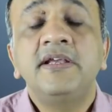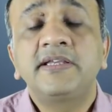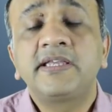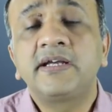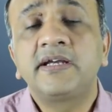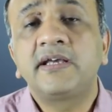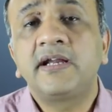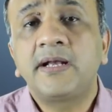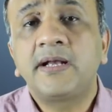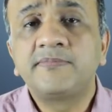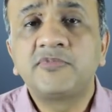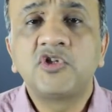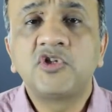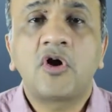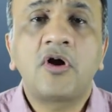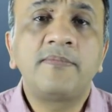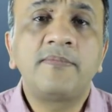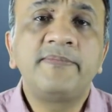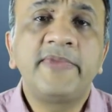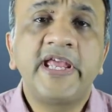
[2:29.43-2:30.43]
कि अगर आप
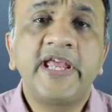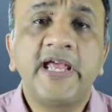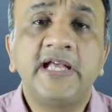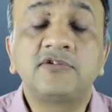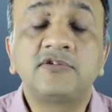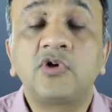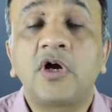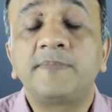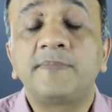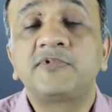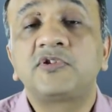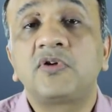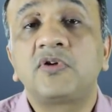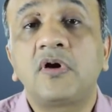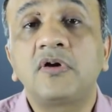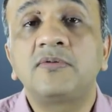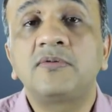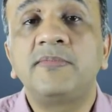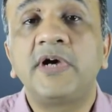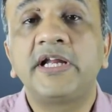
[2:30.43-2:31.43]
जॉब में हैं तो आप
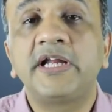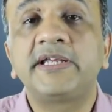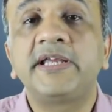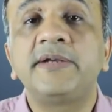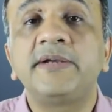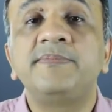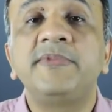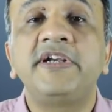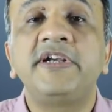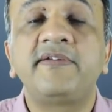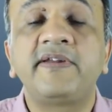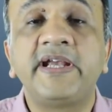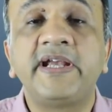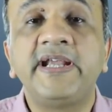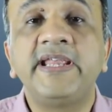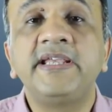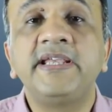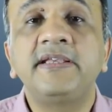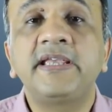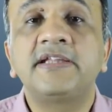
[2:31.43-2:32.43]
स्टॉक मार्केट में
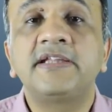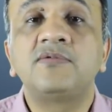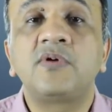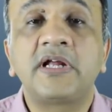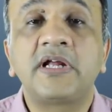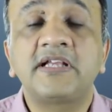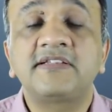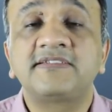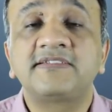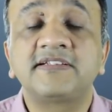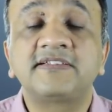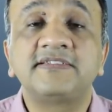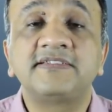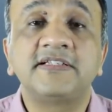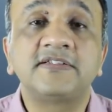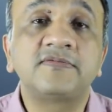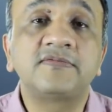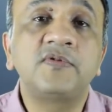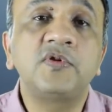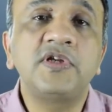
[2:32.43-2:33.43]
ट्रेडिंग के द्वारा
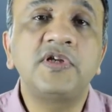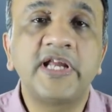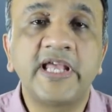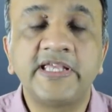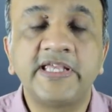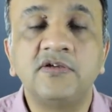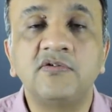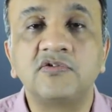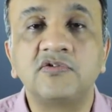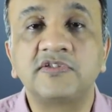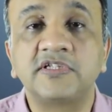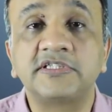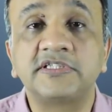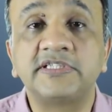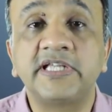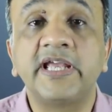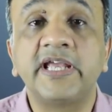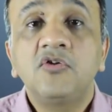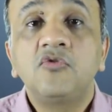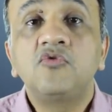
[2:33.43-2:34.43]
सक्सेसफुल नहीं हो
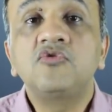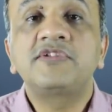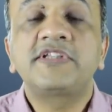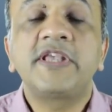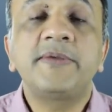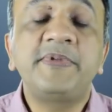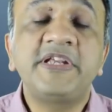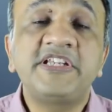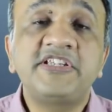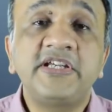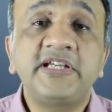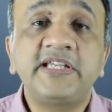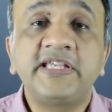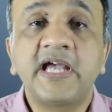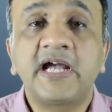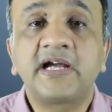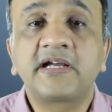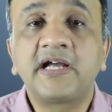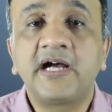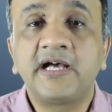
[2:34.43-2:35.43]
सकते उसके पीछे
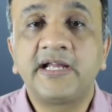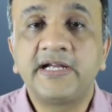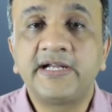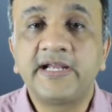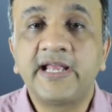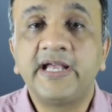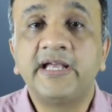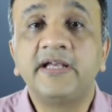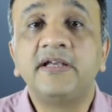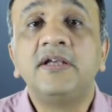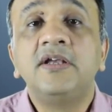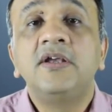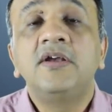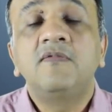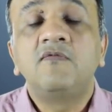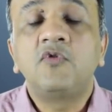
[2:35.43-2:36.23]
क्या कारण है